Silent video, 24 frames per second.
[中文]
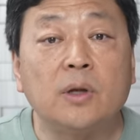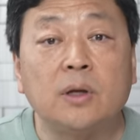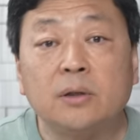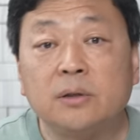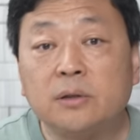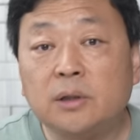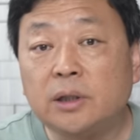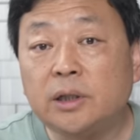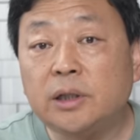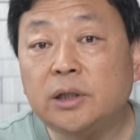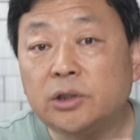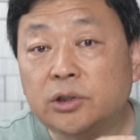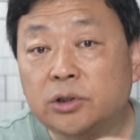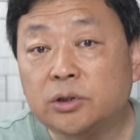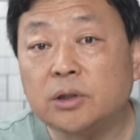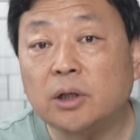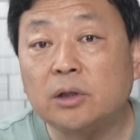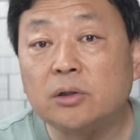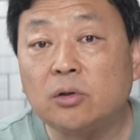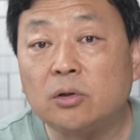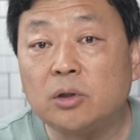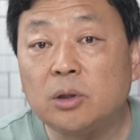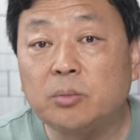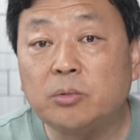在历史
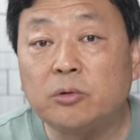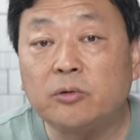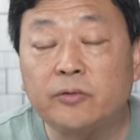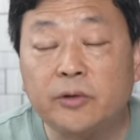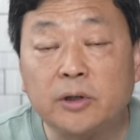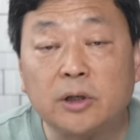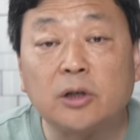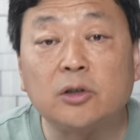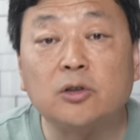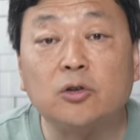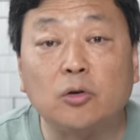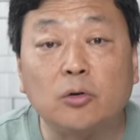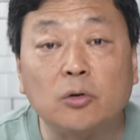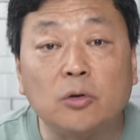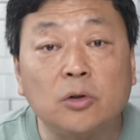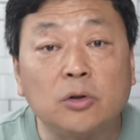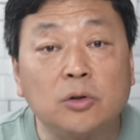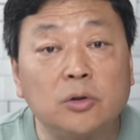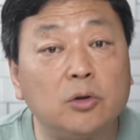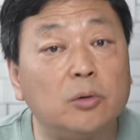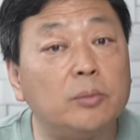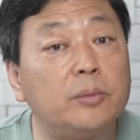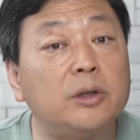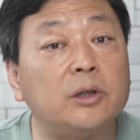上有一部非常有
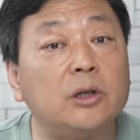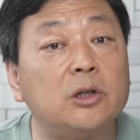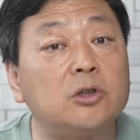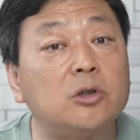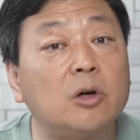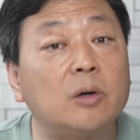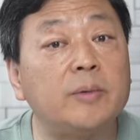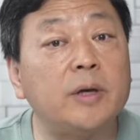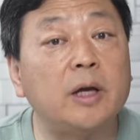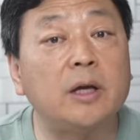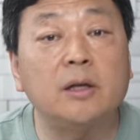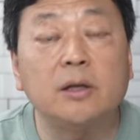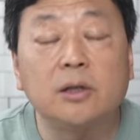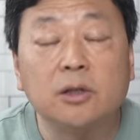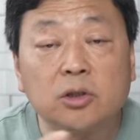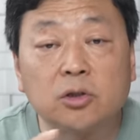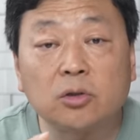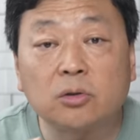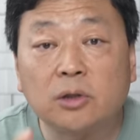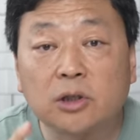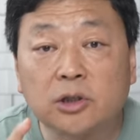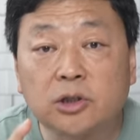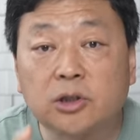有名的照片，叫做《